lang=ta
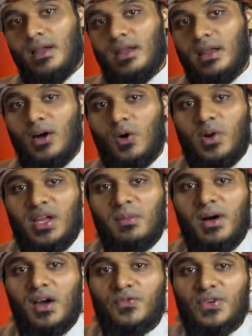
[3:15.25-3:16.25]
அல்லாஹுடைய
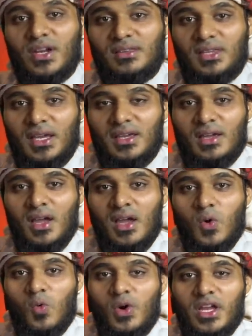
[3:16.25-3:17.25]
மகஃபிரத்தை
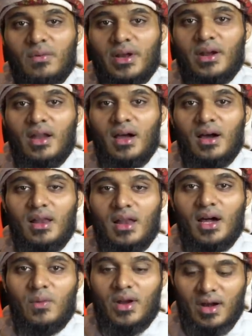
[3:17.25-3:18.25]
உடையவர்களாக
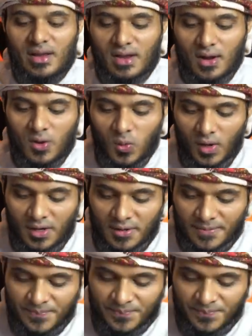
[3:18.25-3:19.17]
அல்லாஹ் அவர்களை ஆக்குவான்